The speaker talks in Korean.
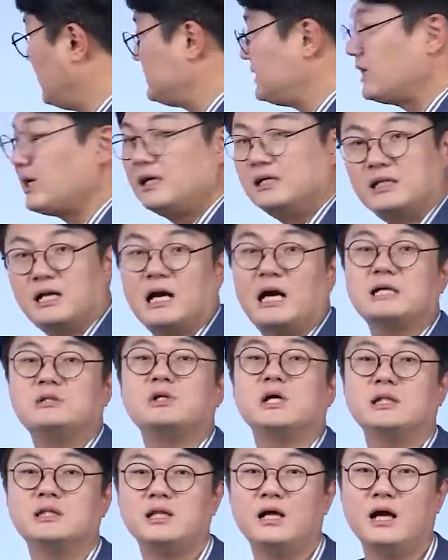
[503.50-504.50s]
제가 일단
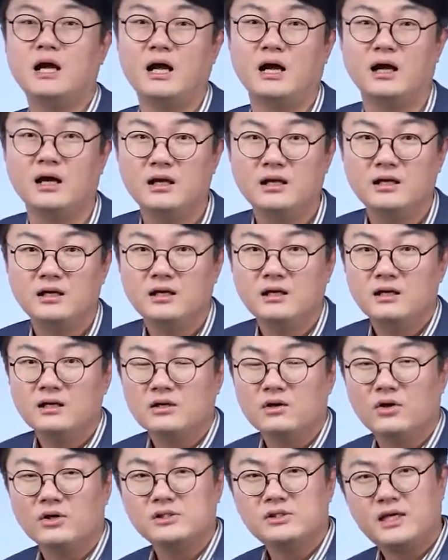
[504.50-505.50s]
가져갔다가
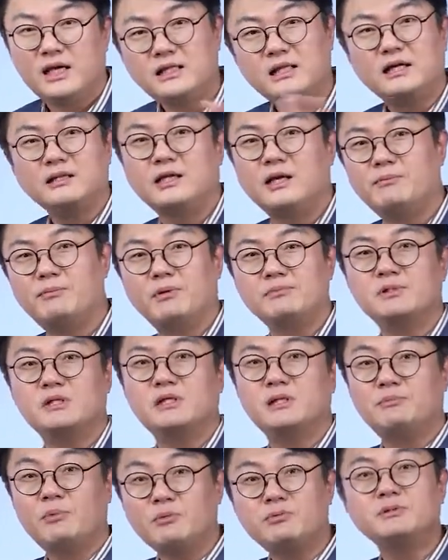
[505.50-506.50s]
거기서 해당되는
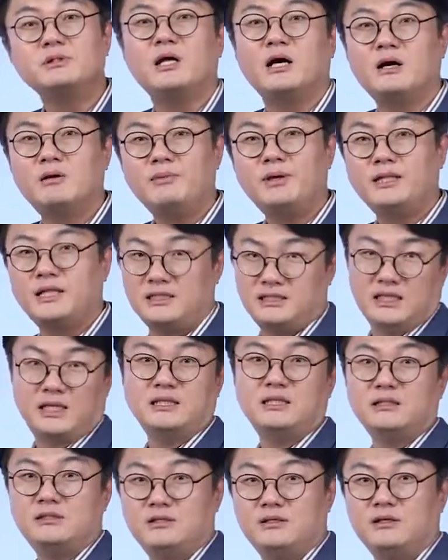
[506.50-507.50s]
범죄자를 뽑은 다음에 다시
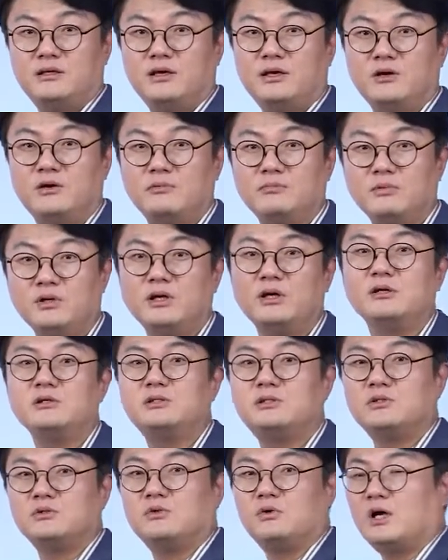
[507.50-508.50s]
갖다 드릴게요. 뭐 이런
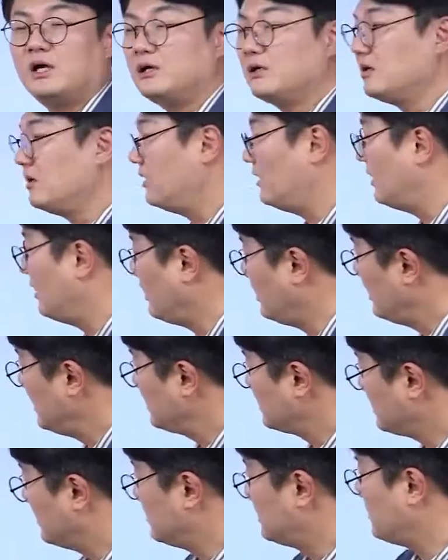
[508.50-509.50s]
식으로 하는 거
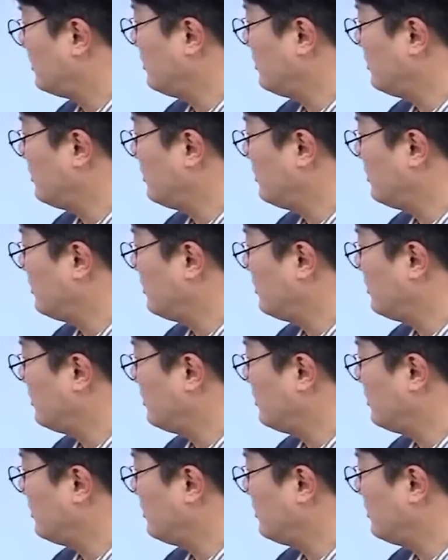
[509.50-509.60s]
절대